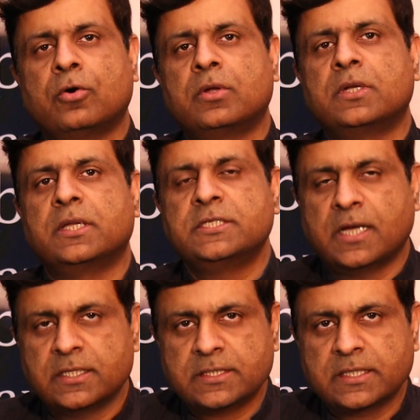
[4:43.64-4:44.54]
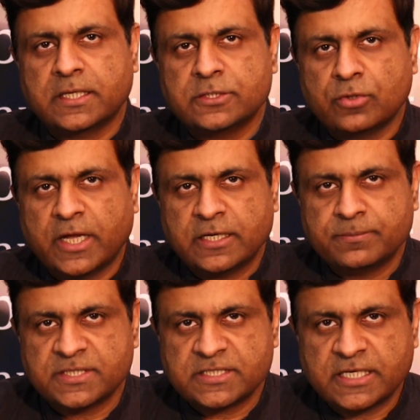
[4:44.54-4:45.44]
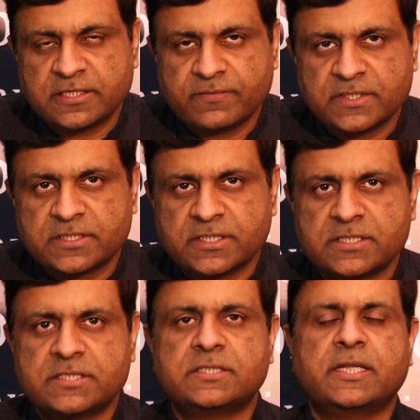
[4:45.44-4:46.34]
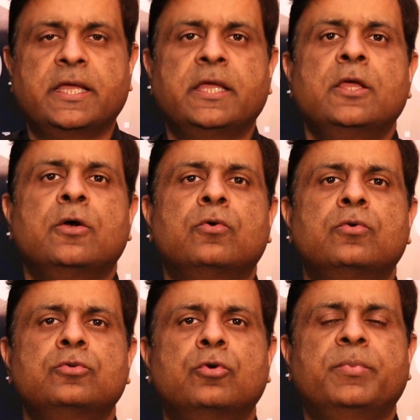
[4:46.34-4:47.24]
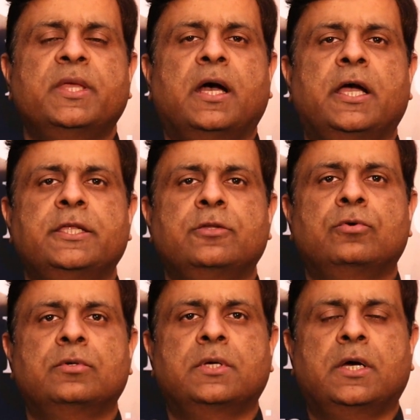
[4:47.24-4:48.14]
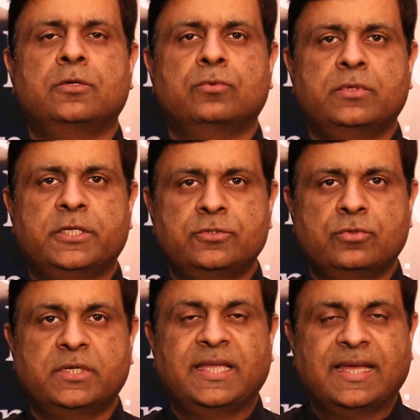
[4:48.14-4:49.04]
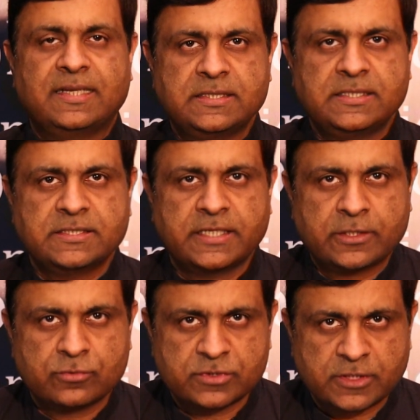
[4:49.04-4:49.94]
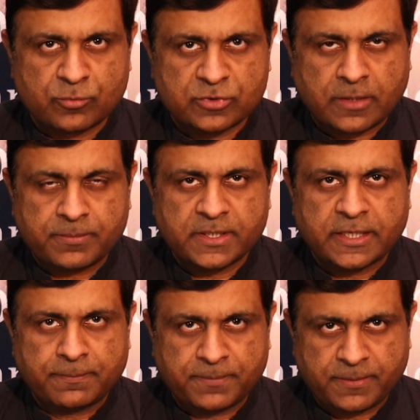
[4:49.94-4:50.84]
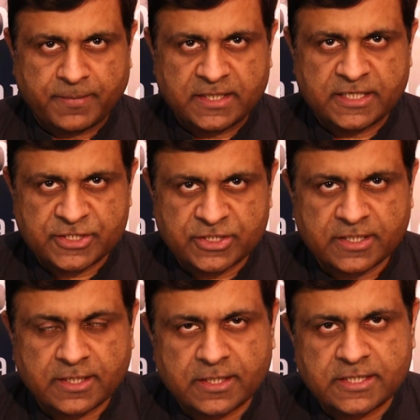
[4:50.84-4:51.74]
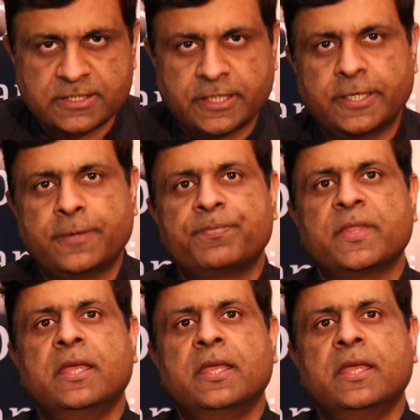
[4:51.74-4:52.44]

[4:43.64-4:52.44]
और यहाँ तक के जो एडमिनिस्ट्रेटिव इंटरेस्ट हैं उनको भी आइन और कानून की जो गारंटीज़ हैं उसके मुताबिक इम्प्लीमेंटेशन करनी चाहिए